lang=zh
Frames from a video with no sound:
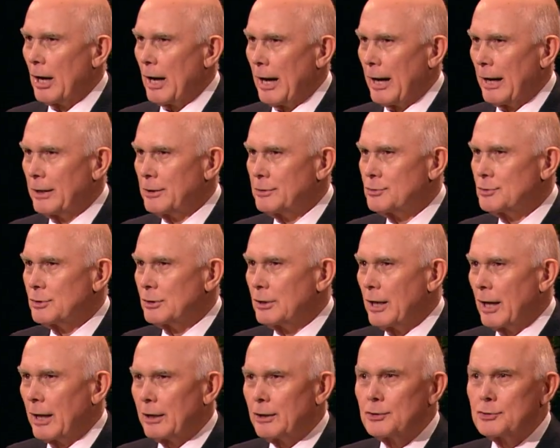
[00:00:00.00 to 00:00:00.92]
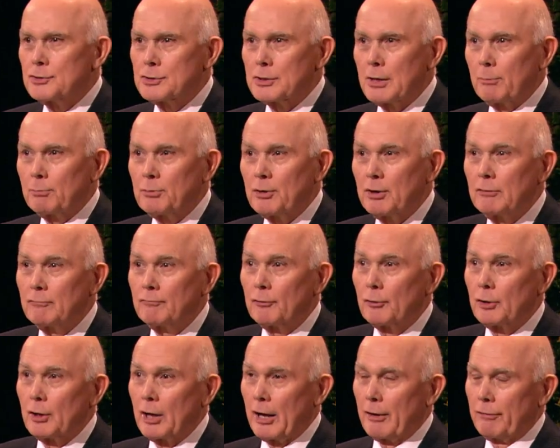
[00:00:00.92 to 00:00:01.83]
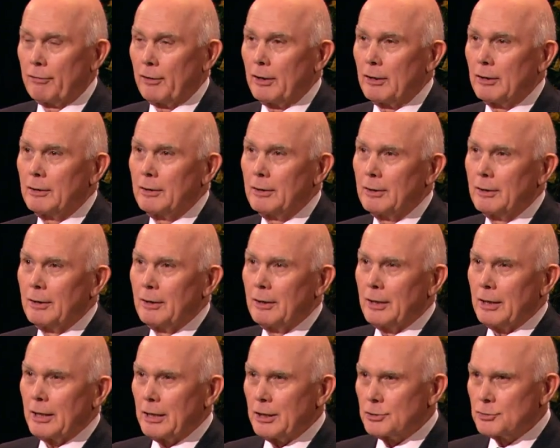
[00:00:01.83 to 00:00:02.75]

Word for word: 不劳而获，无论如何伪装，